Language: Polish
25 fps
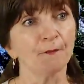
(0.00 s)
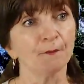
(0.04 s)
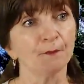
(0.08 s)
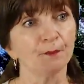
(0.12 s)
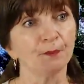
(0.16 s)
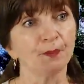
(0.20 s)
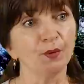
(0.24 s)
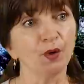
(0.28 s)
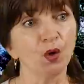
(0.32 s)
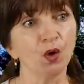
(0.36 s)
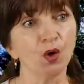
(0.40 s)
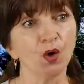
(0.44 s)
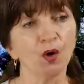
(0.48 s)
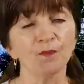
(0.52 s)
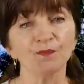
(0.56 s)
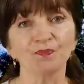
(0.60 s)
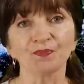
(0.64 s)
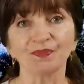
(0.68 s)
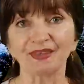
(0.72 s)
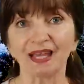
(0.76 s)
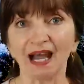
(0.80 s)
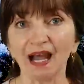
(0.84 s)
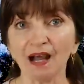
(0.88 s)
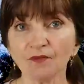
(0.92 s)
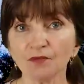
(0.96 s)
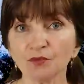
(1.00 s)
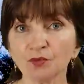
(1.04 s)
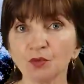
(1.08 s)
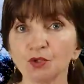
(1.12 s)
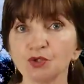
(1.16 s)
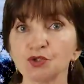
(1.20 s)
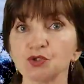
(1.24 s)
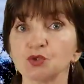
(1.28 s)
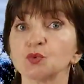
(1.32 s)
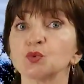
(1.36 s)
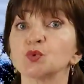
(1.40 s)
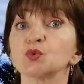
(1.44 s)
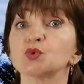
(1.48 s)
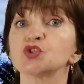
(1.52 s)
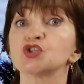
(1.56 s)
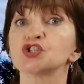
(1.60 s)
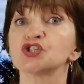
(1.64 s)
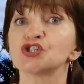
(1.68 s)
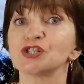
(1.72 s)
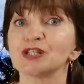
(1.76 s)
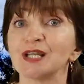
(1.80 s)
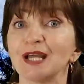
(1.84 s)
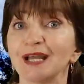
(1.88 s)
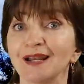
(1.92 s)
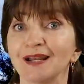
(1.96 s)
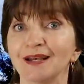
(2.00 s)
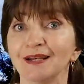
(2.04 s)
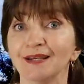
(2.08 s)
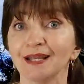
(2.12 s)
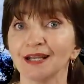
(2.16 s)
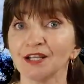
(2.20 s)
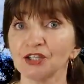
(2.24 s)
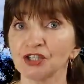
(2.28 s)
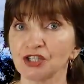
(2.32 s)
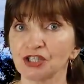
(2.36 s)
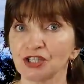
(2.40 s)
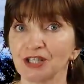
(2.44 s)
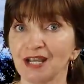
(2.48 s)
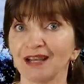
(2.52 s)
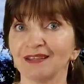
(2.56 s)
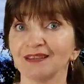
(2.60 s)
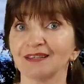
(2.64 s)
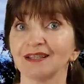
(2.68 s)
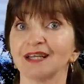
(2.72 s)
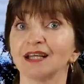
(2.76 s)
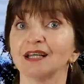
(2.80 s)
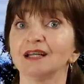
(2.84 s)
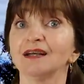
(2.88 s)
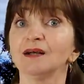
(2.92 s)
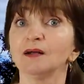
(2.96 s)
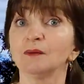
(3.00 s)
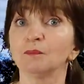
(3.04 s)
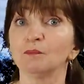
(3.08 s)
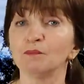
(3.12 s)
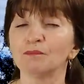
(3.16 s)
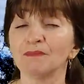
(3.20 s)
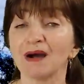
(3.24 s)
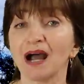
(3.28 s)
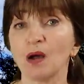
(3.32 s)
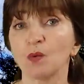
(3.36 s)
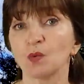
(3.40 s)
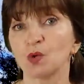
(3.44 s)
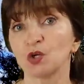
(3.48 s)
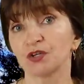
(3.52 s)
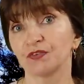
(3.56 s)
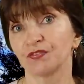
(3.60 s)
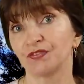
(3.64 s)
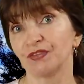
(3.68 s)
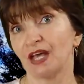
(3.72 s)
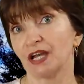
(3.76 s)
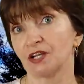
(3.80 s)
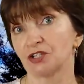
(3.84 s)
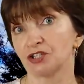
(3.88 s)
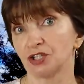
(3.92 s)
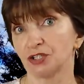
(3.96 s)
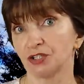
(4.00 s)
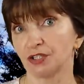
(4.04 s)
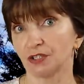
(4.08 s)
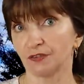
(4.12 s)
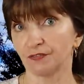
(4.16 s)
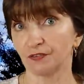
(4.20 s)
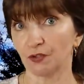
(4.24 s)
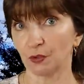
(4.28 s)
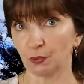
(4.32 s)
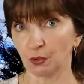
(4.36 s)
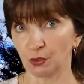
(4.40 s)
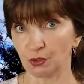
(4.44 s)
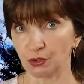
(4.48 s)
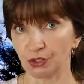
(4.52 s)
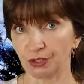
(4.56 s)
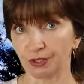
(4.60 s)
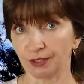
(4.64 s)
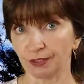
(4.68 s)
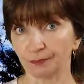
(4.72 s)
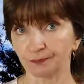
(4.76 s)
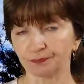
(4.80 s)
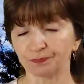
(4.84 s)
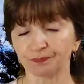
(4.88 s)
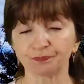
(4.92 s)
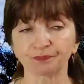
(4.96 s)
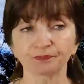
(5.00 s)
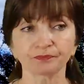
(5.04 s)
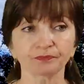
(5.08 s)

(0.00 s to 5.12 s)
bo nawłoć uszczelnia ściankę małych naczyń krwionośnych.